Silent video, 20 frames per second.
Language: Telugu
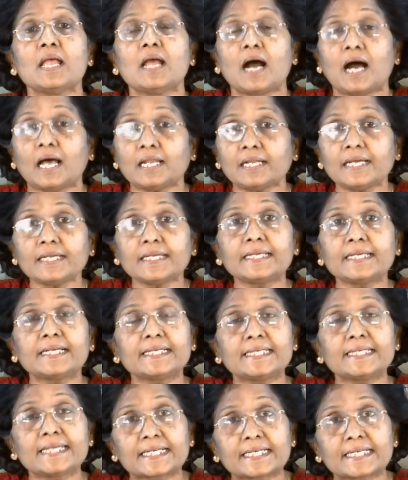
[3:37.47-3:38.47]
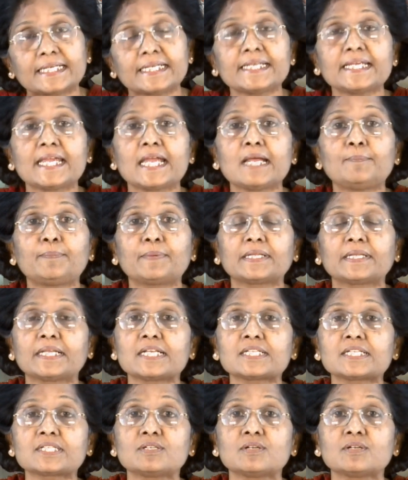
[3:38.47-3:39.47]
అలాగే ఇంకా ఎక్కడ ఏ
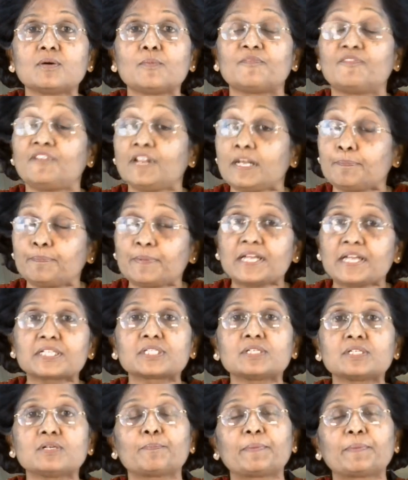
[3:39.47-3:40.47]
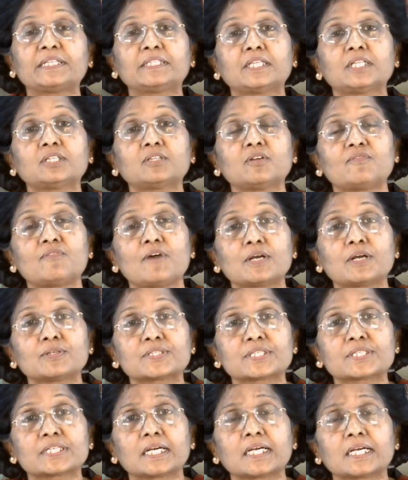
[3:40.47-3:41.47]
ప్రదేశంలో ఫిలిప్పీన్స్లో పెద్ద తుఫాను
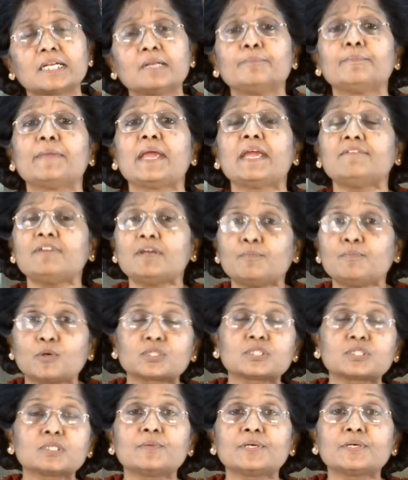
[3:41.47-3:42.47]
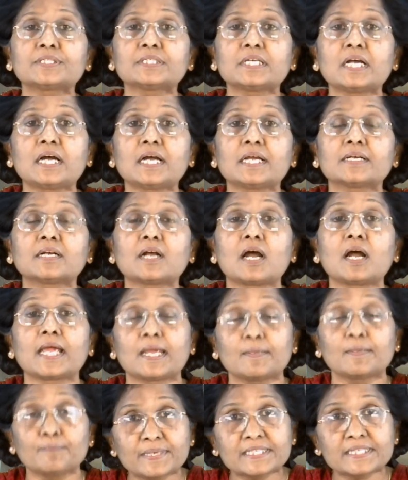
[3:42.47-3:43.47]
వచ్చినా కానీ మేమే మొట్టమొదటిగా ఆ యొక్క
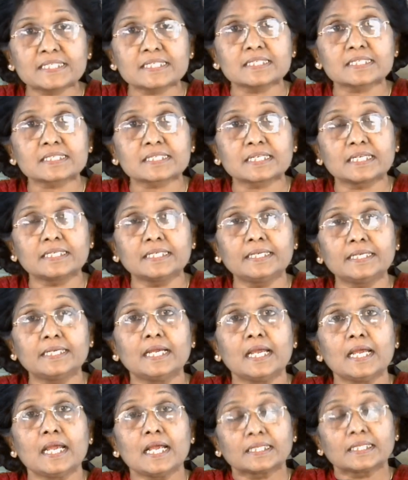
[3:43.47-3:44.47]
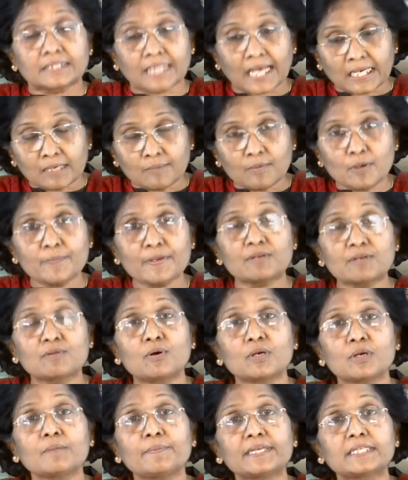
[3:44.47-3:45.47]
ఎంబసీస్కి వెళ్ళి ధనము మేము
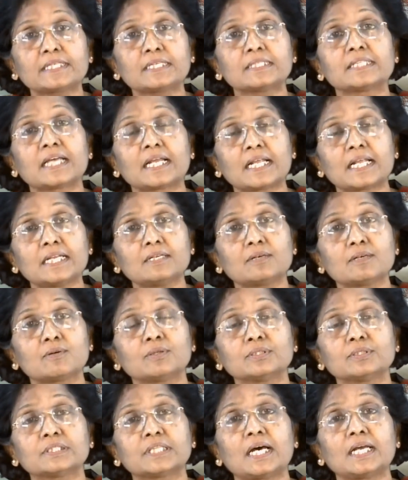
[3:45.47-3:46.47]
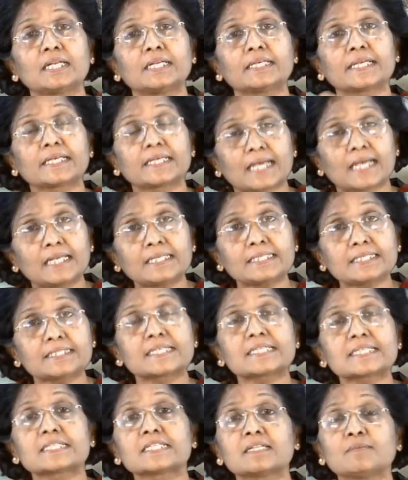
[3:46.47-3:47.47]
కూడబెట్టిన ధనాన్ని కొంత అలాగే కలెక్ట్
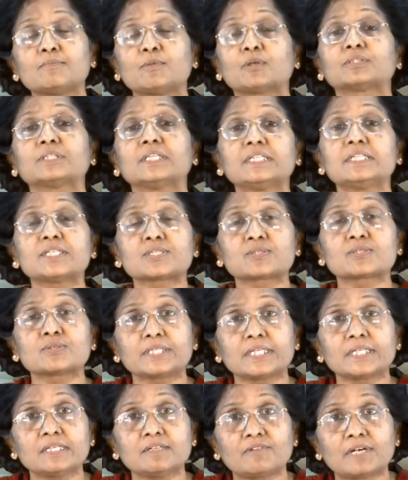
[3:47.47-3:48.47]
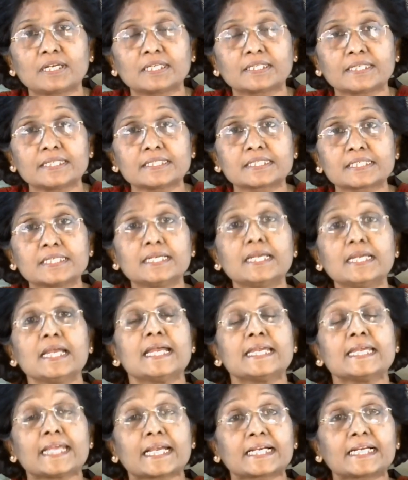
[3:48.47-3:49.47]
చేసింది మొత్తం తీసుకొని వెళ్ళి వాళ్ళకి ఇచ్చి
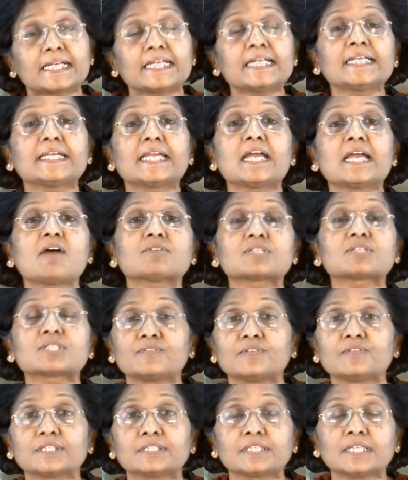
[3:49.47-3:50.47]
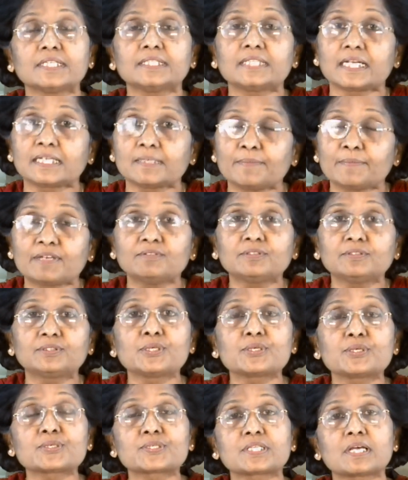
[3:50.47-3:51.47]
ఎక్కడ ఏ అవసరం ఉంటే దాన్ని మేము
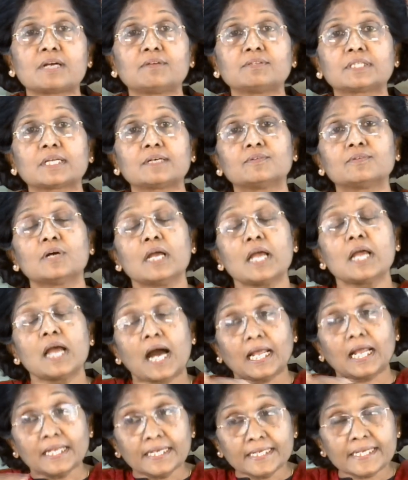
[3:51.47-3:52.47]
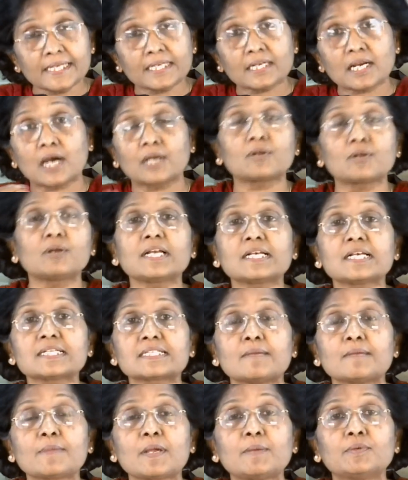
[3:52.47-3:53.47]
తీరుస్తూ ఉంటాము అలాగే ఈ కరోనా
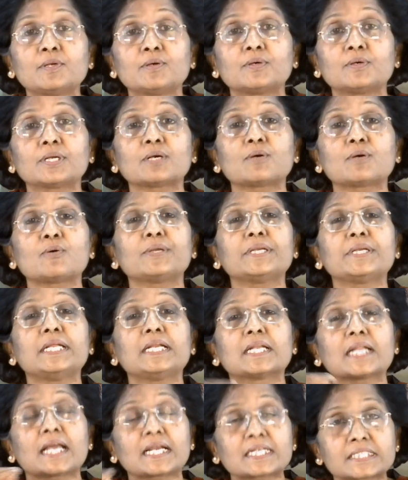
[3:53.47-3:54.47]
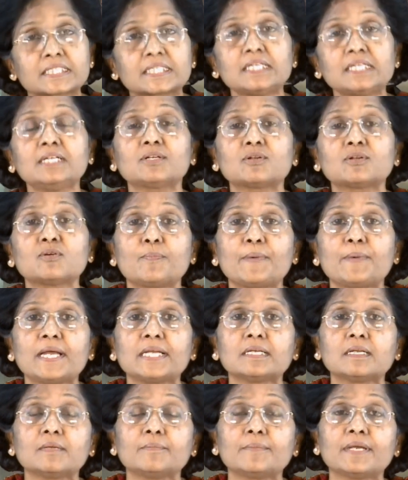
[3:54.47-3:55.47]
సమయంలో కూడా కొన్ని లక్షల
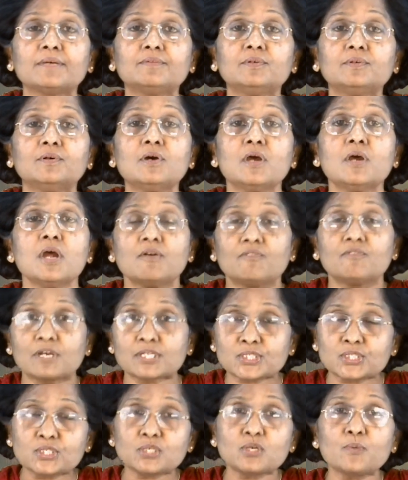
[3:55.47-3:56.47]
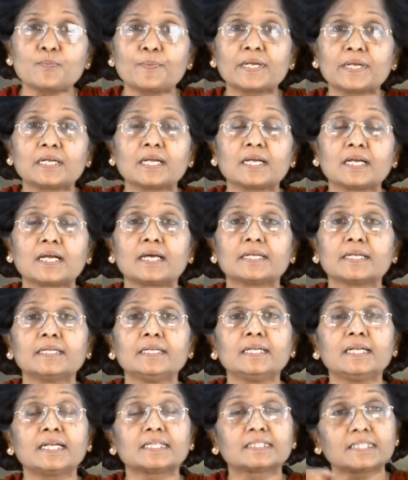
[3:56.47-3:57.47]
రూపాయలని మేము వస్తు రూపంలో కానీ
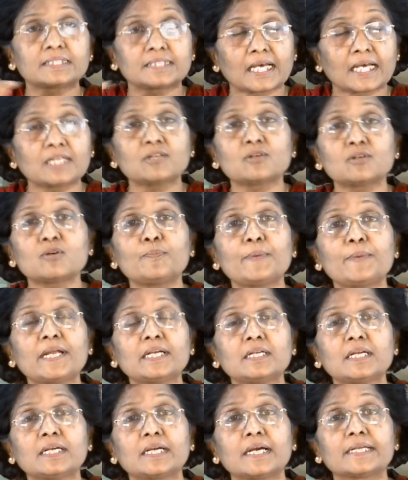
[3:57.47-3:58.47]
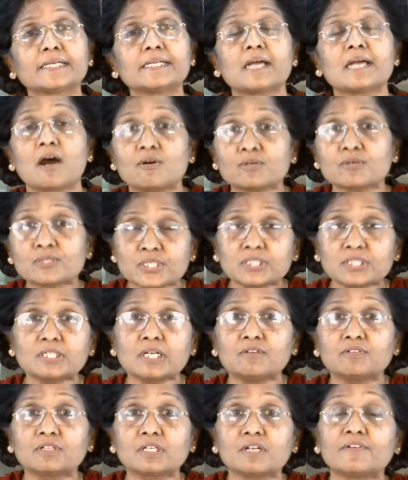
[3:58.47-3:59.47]
లేకపోతే ధన రూపంలో కానీ
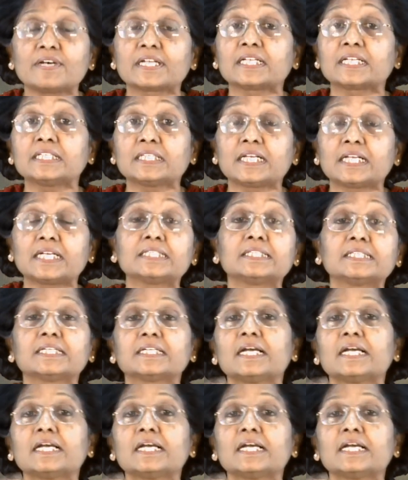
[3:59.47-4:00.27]
అవసరతలో ఉన్న వారికి దగ్గర దగ్గర